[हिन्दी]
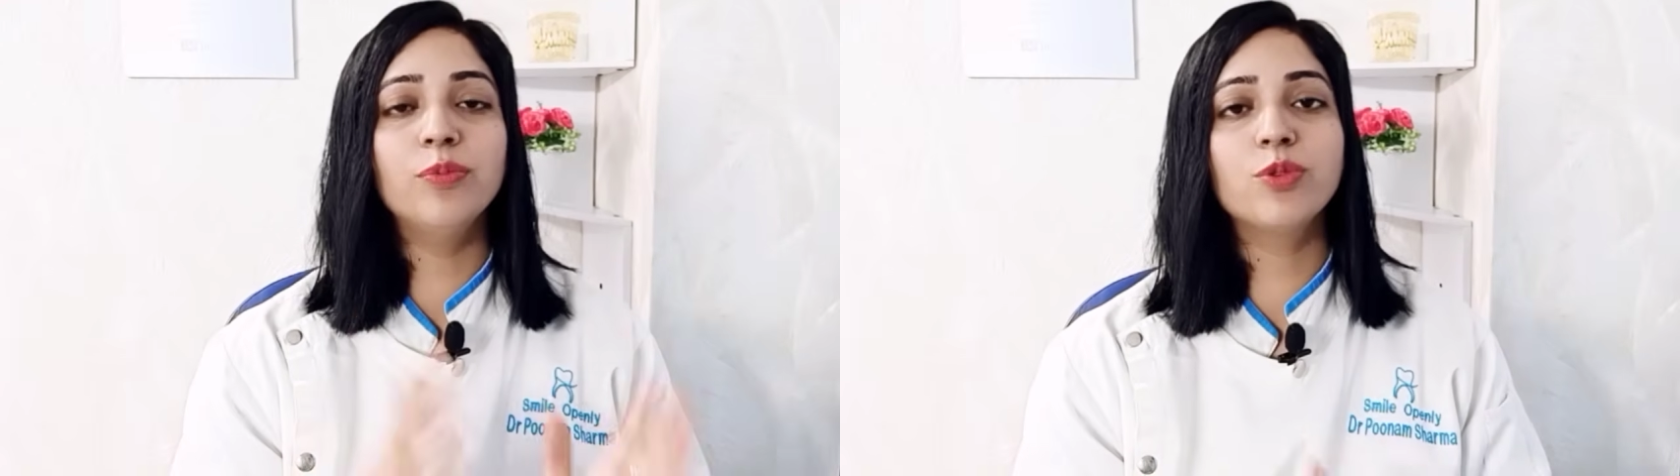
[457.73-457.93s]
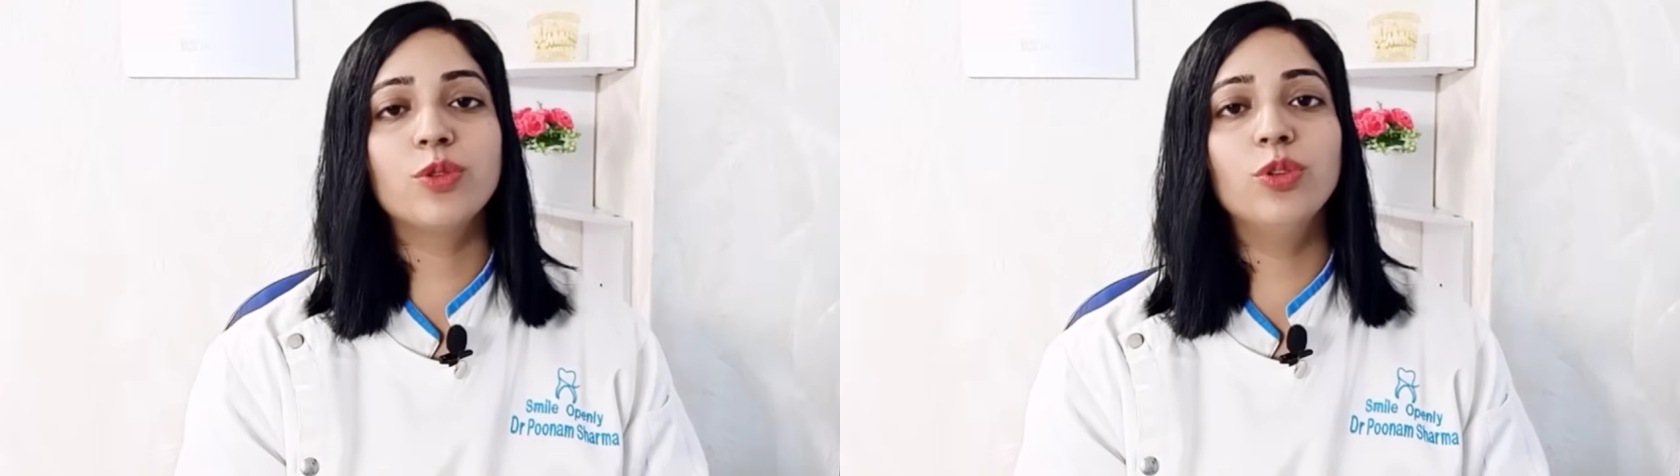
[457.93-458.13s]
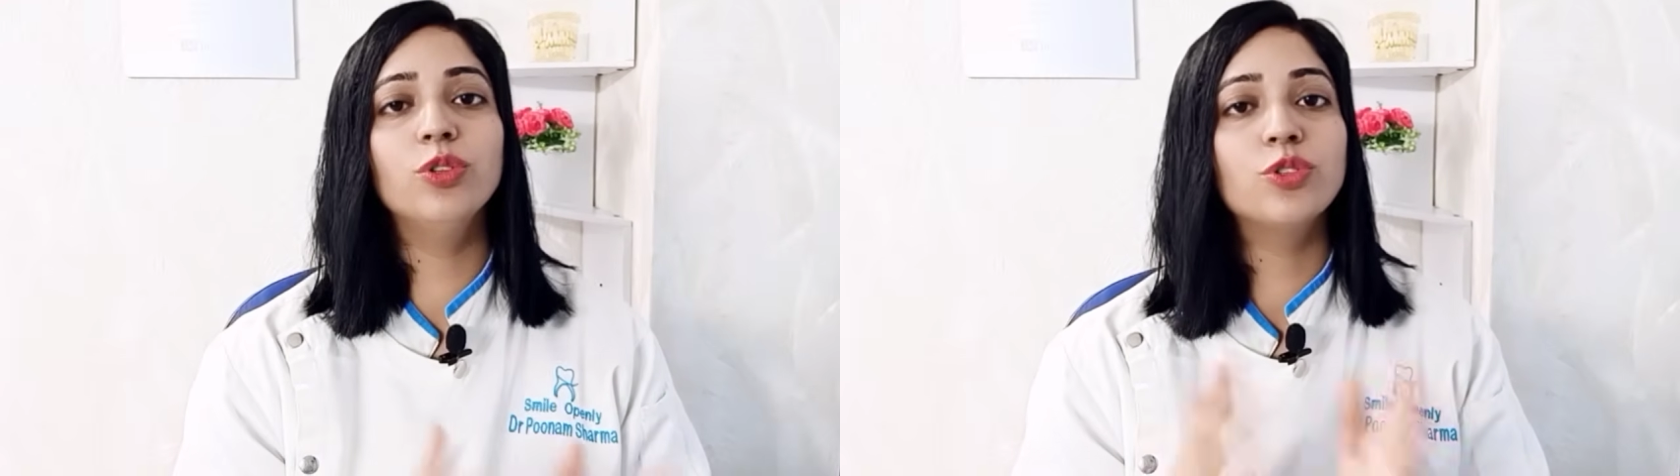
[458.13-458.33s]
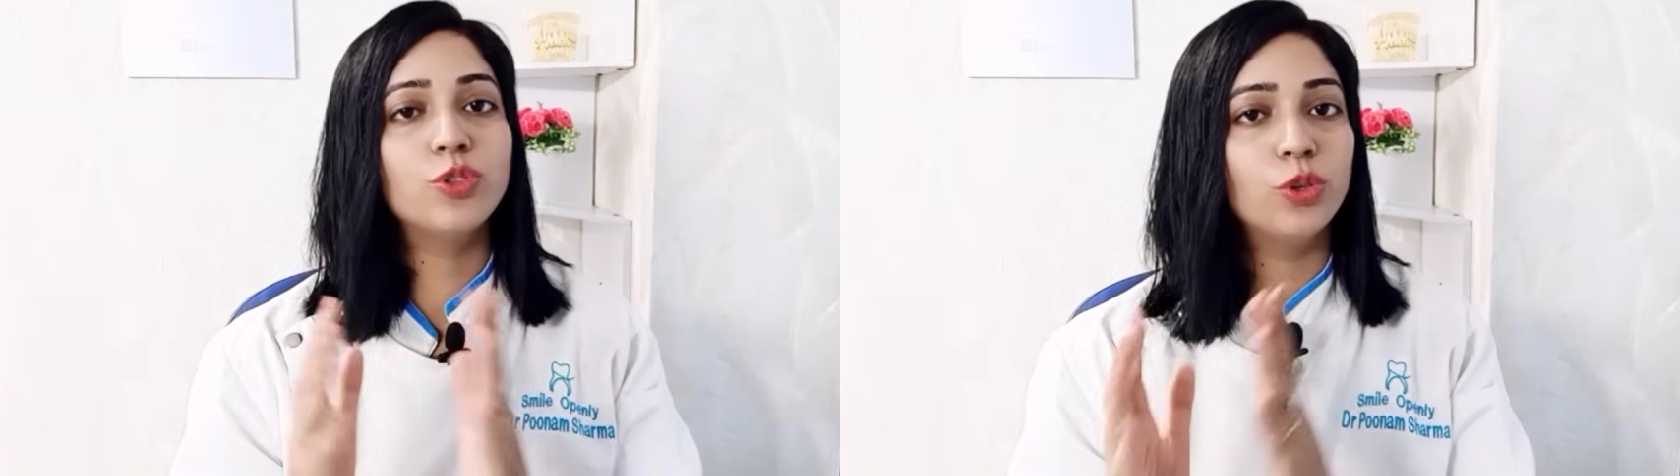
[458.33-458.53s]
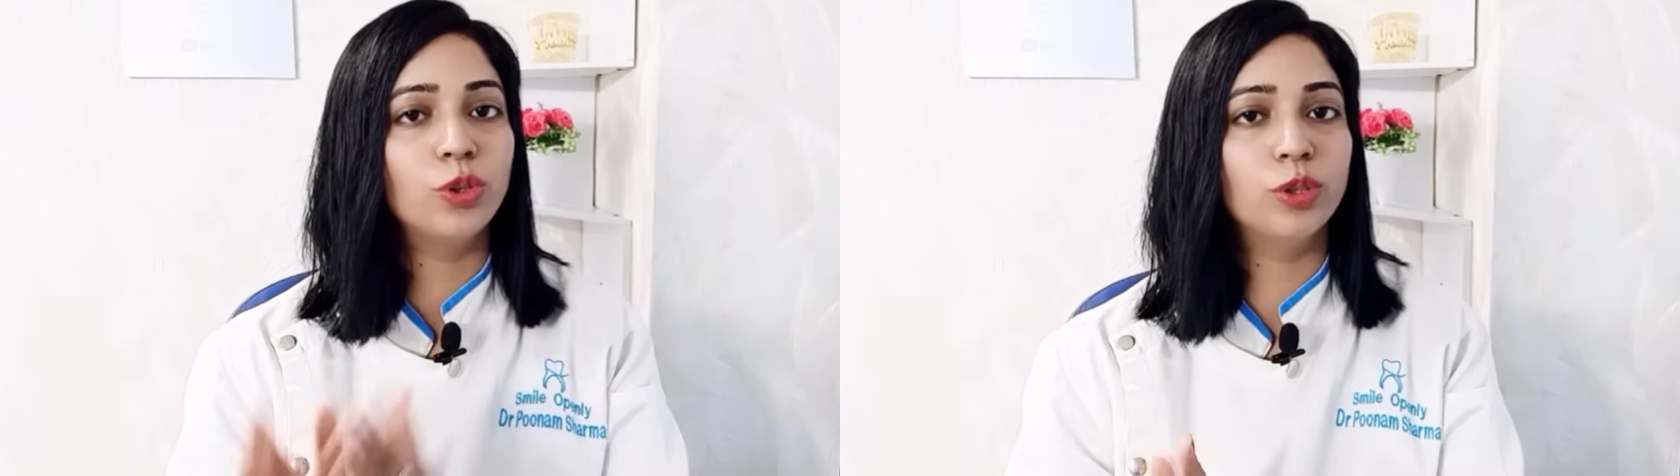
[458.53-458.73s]
उसको
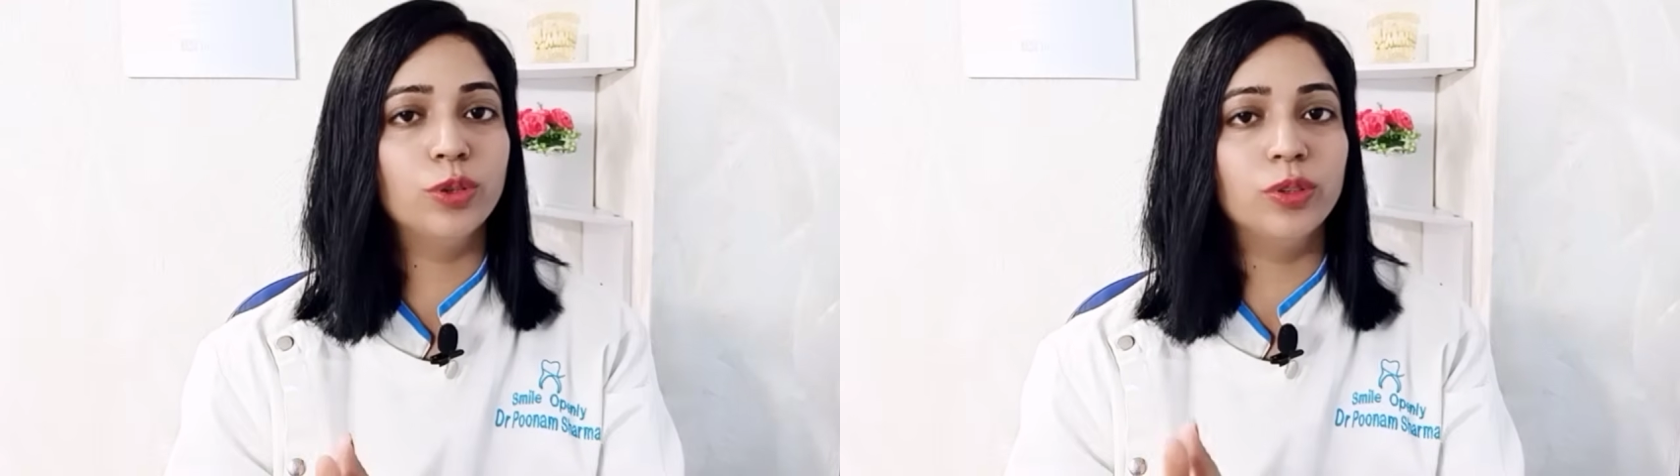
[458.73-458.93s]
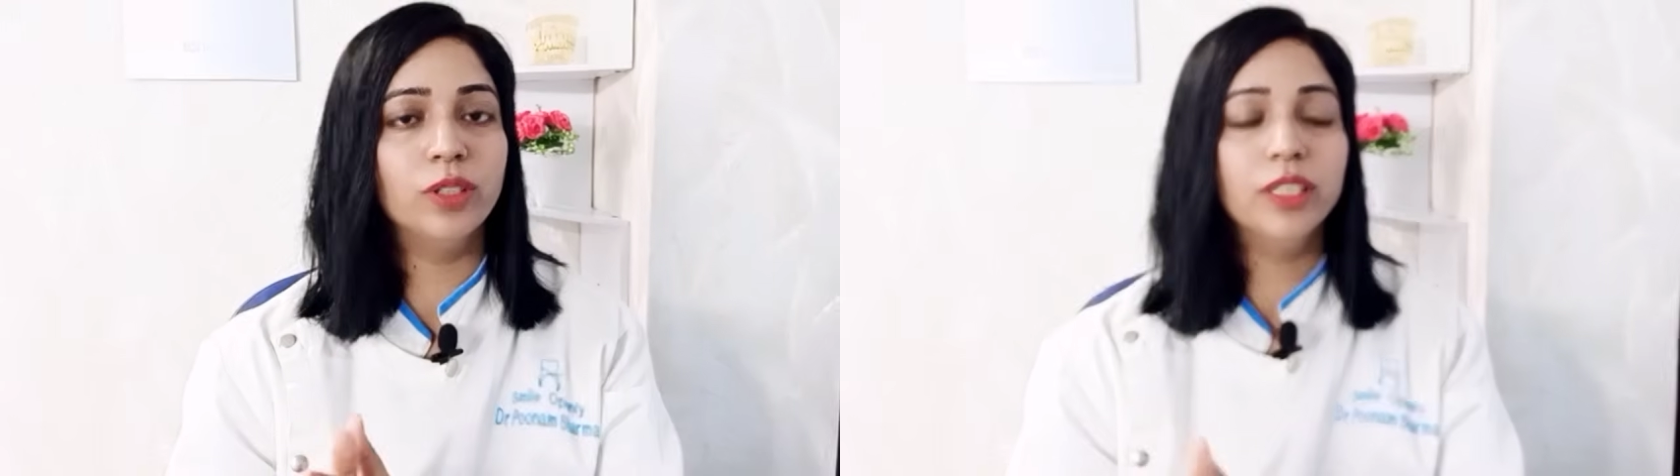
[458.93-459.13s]
छोड़ दो